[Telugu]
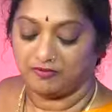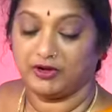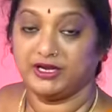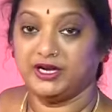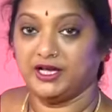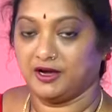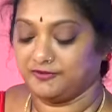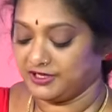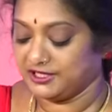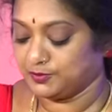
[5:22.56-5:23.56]
వన్ అండ్ హాఫ్
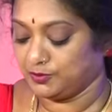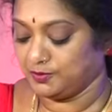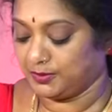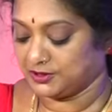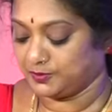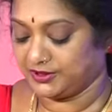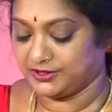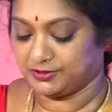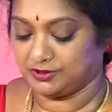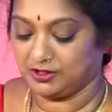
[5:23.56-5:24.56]
టీ స్పూన్ పసుపు
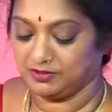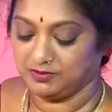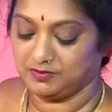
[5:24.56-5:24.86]
వేస్తున్నాను